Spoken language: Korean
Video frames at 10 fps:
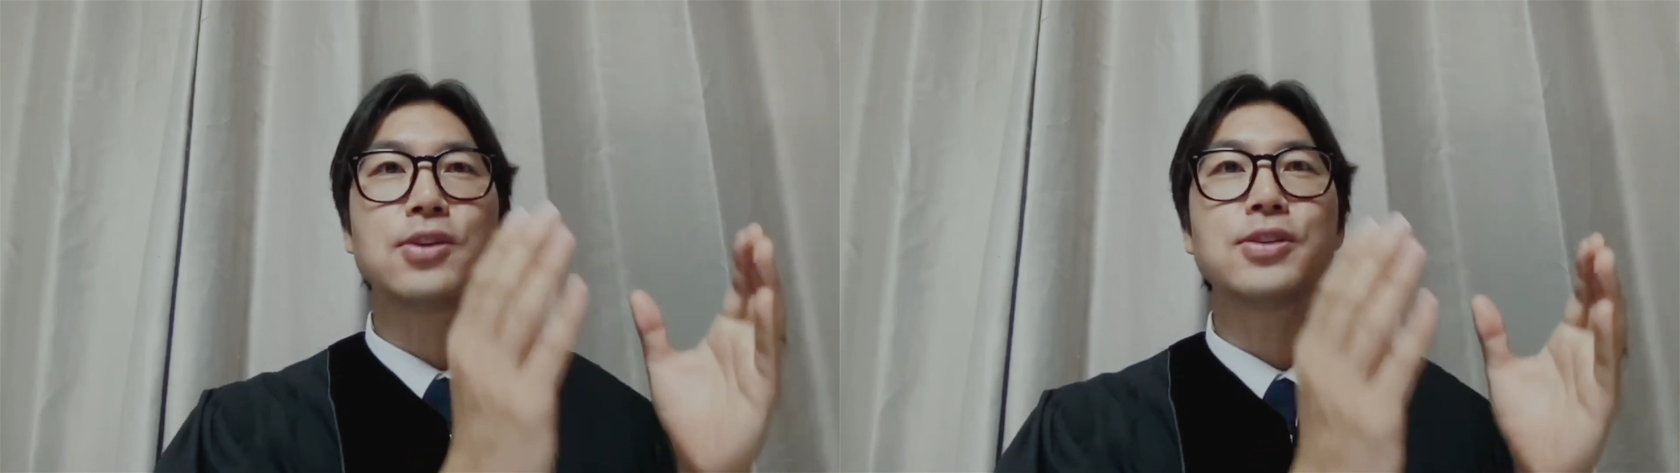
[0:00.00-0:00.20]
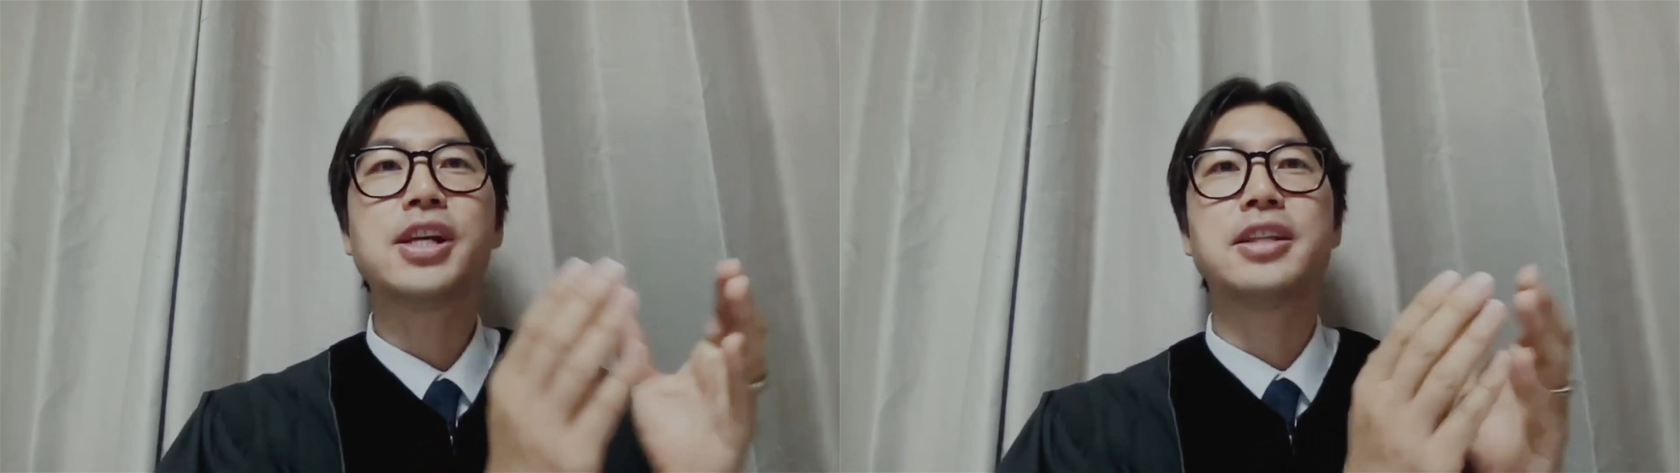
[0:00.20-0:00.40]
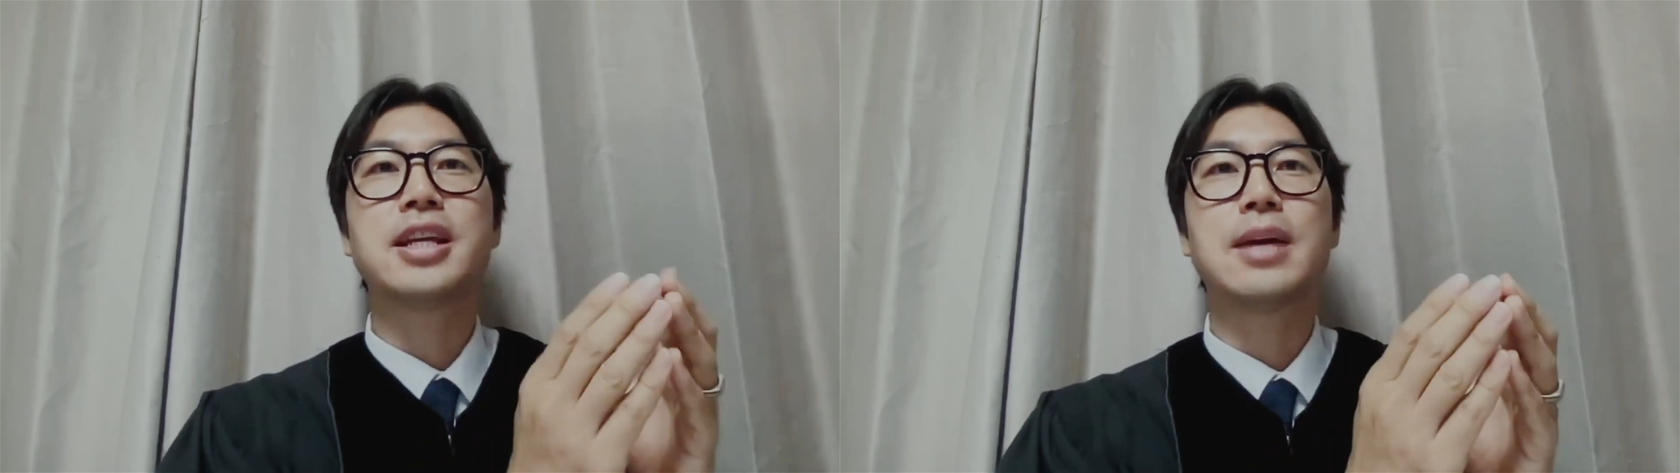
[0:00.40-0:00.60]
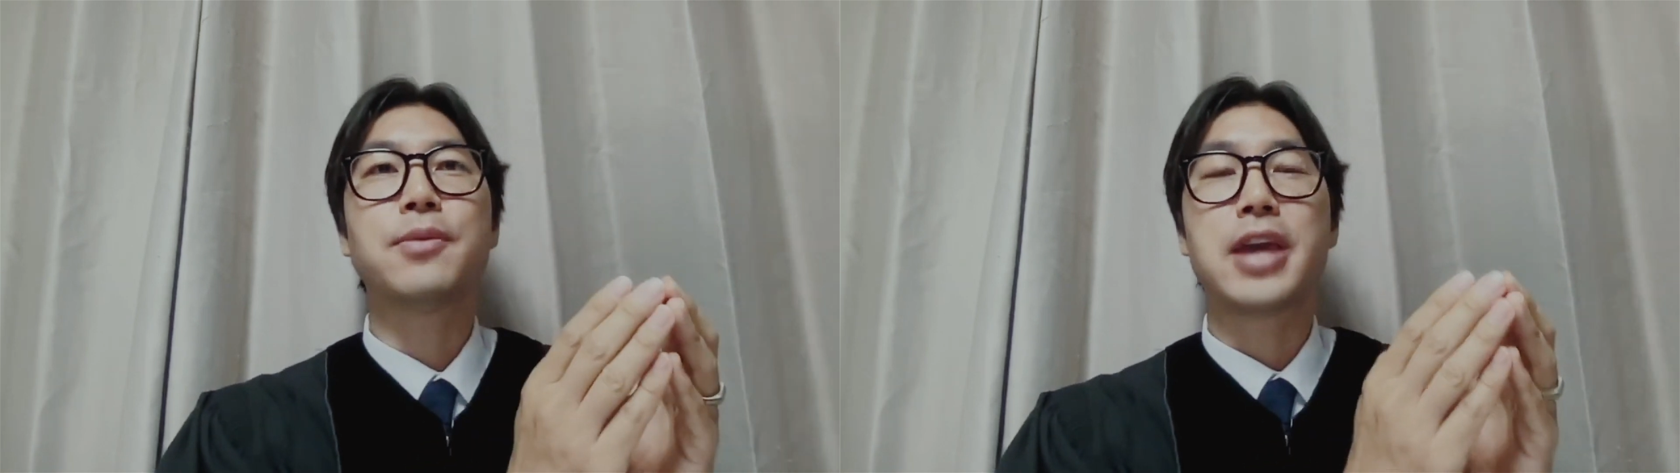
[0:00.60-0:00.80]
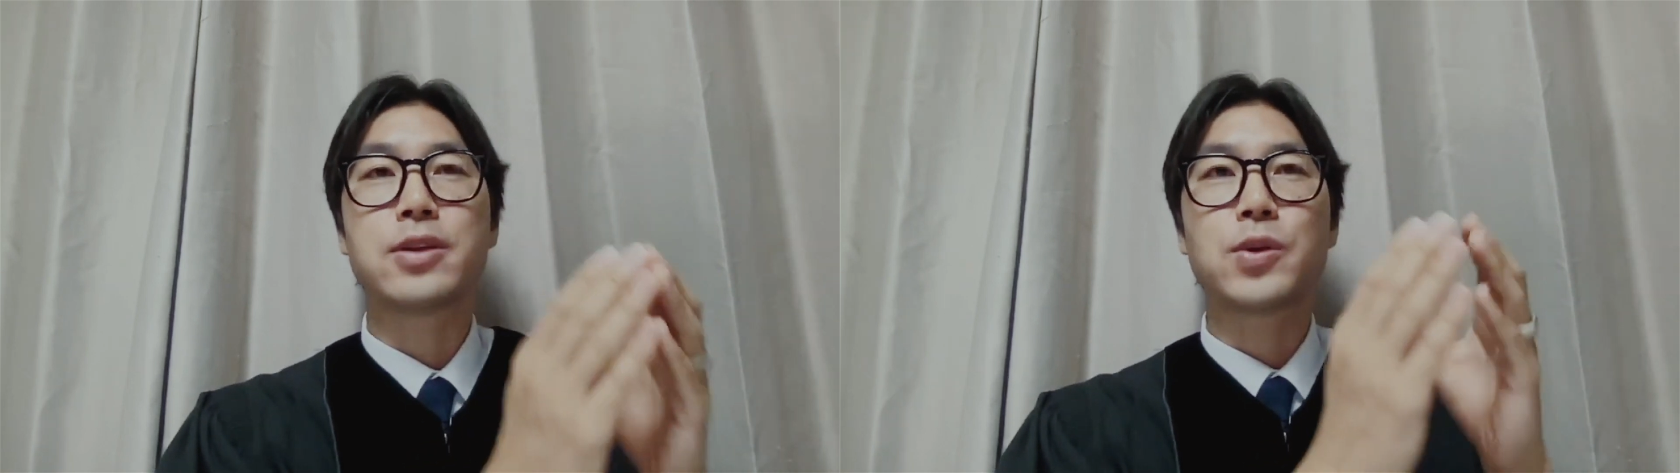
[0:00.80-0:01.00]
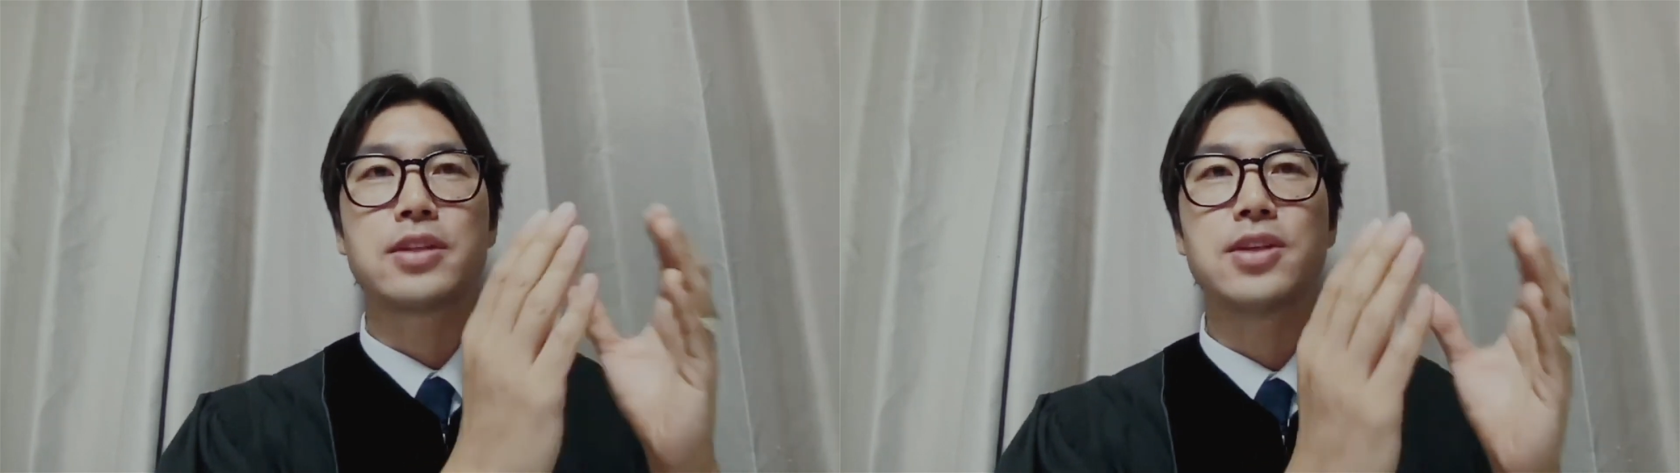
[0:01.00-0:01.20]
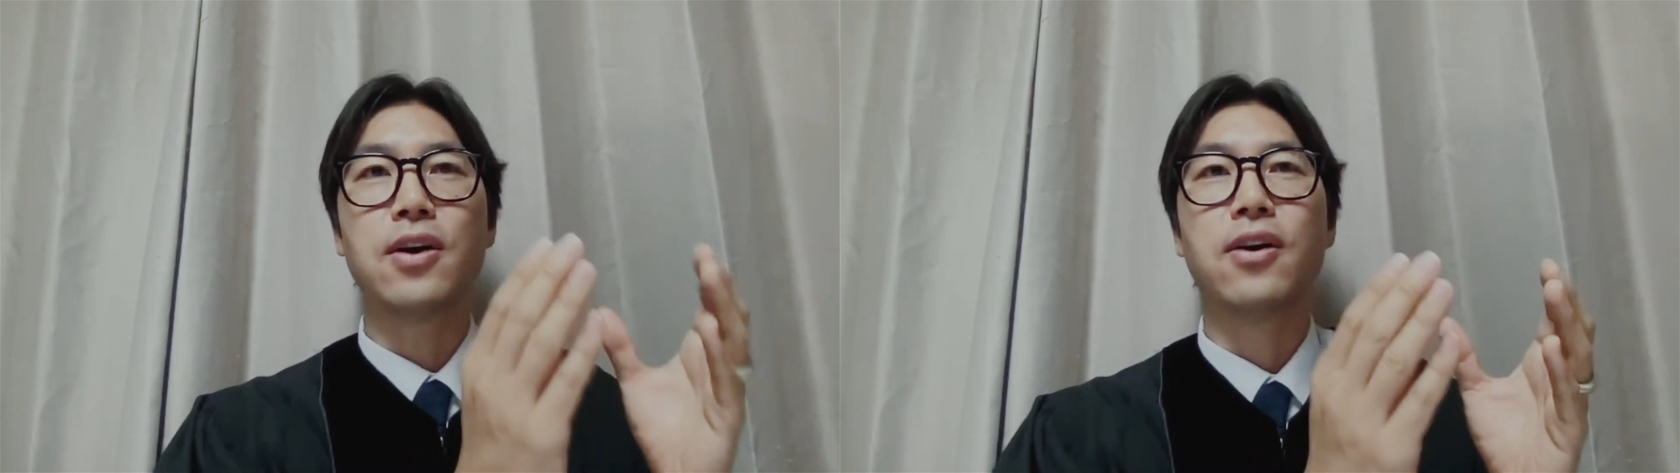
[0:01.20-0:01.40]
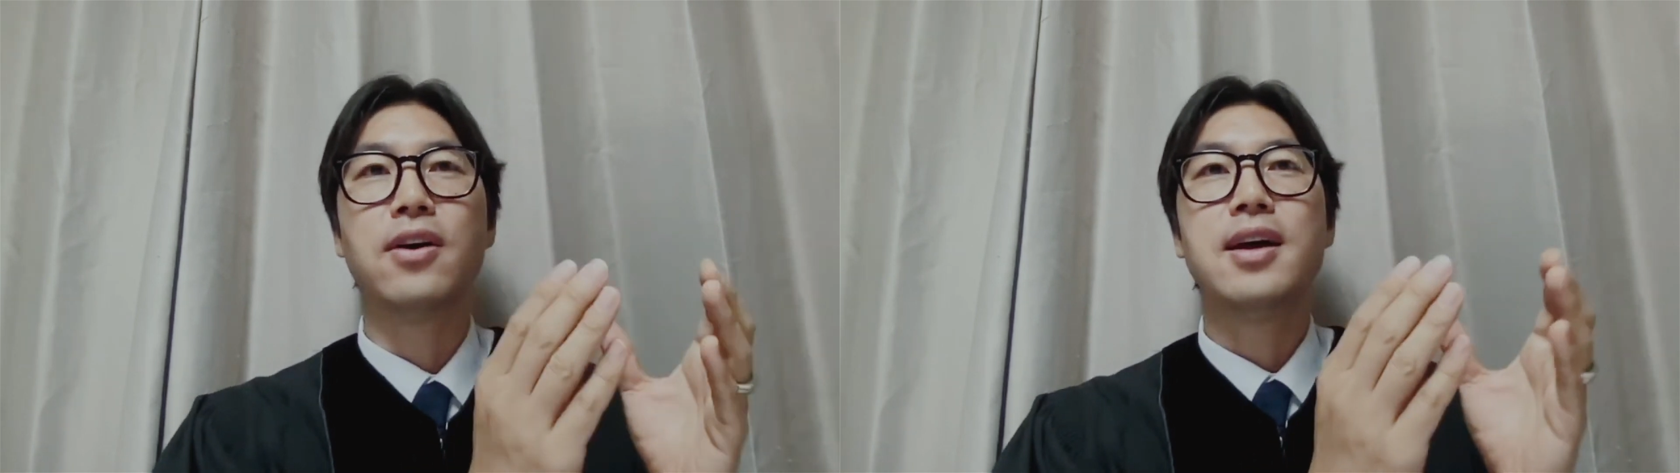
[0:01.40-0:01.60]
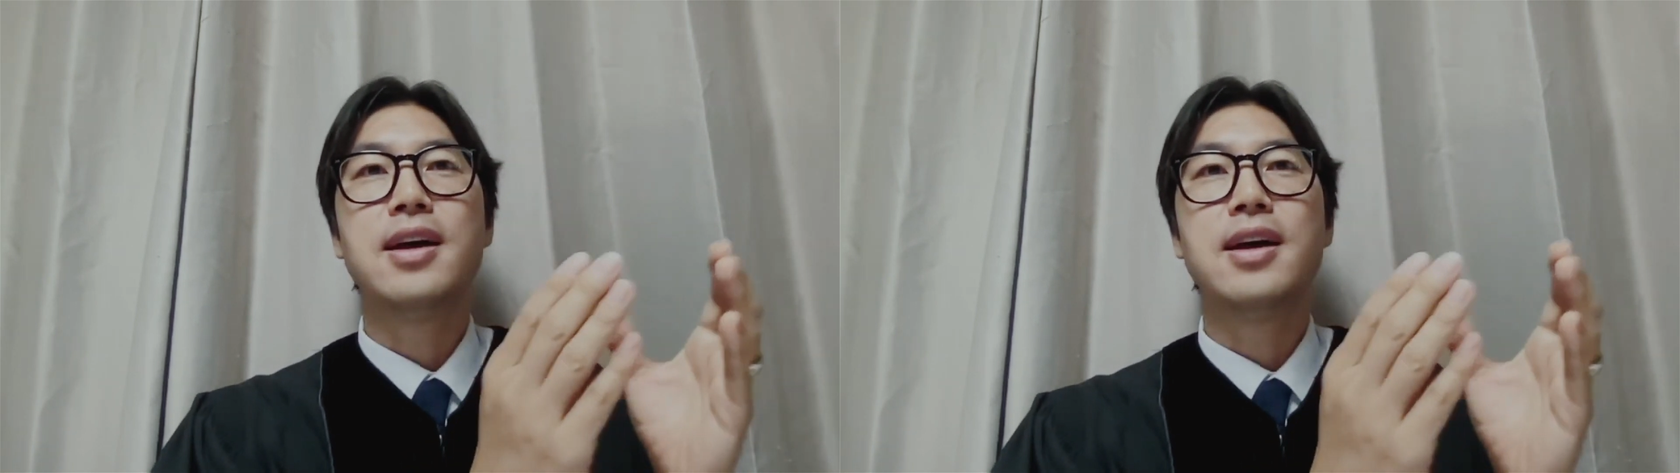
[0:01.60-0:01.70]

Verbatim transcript: 성취가 되냐면 계속해서